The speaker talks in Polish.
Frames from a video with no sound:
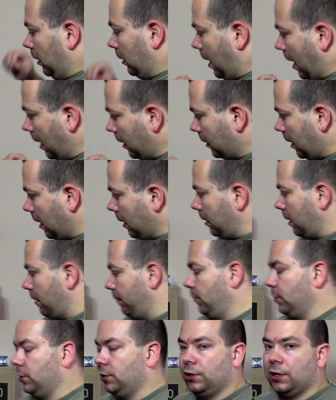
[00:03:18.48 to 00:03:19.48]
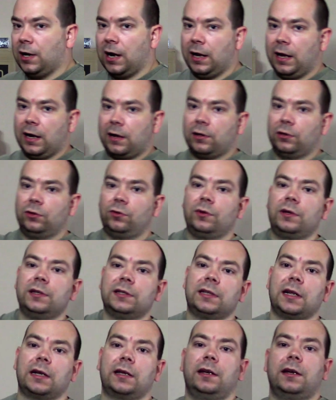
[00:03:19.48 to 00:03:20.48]
Karta graficzna, jako
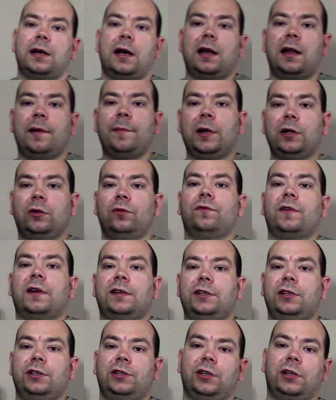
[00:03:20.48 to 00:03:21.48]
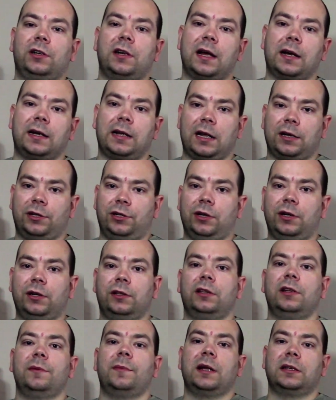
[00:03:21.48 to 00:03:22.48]
drugi z takich elementów ważniejszych dla graczy,
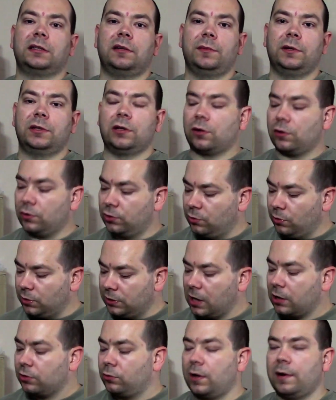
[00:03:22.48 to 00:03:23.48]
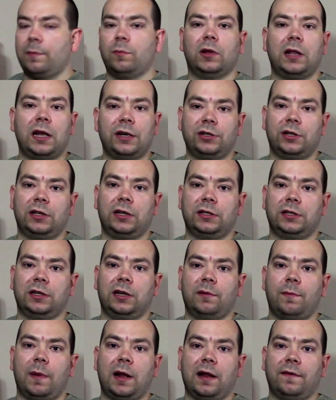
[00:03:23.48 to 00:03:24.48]
tym razem jest to konstrukcja, której bodajże
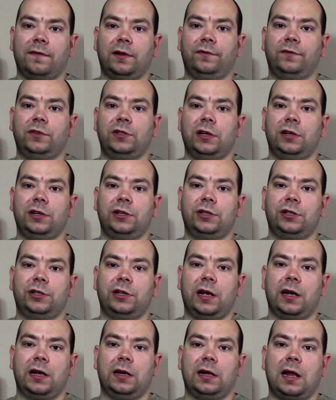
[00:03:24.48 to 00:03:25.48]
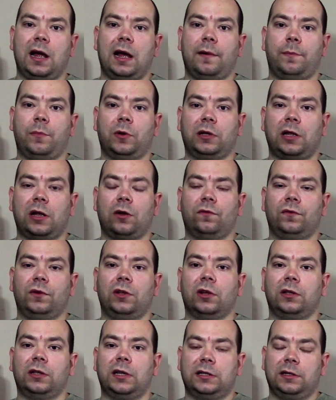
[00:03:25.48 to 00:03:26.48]
testy chyba nawet widzieliście na portalu
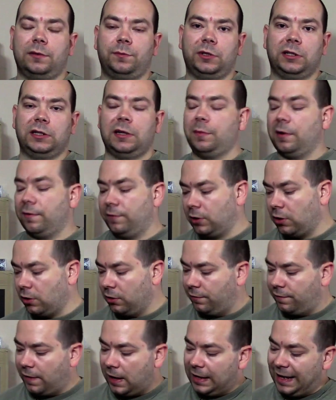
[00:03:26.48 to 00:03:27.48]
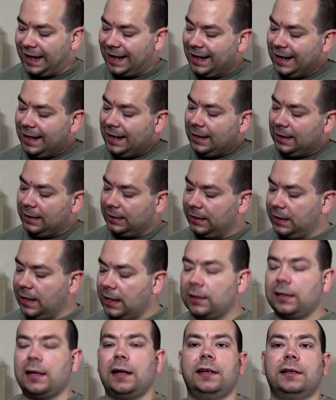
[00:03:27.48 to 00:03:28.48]
Widotesty przeze mnie wykonywane,
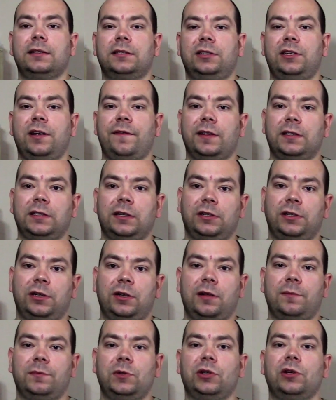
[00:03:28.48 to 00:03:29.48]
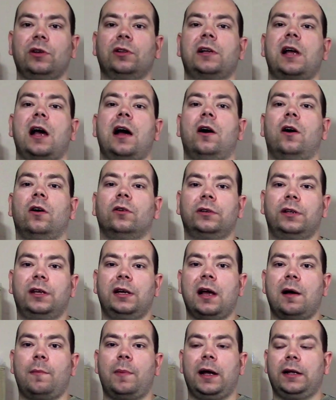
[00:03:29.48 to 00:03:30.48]
GTX 970 od
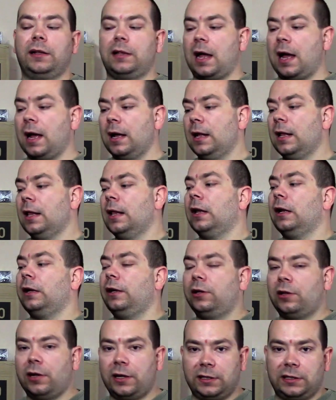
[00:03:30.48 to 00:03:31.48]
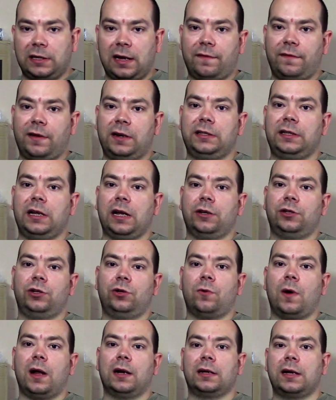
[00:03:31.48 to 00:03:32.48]
Gigabyte'a i to jest ta wersja
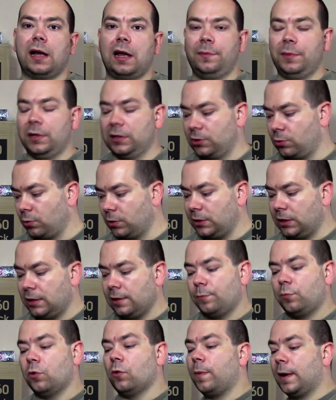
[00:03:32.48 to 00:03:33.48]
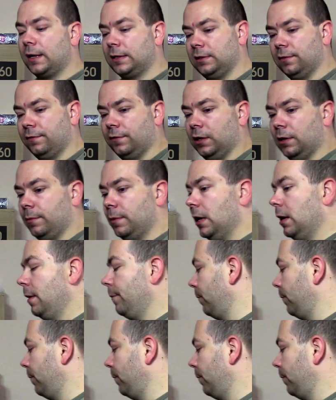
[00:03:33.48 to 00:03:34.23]
G1 Gaming z chłodzeniem półpasywnym,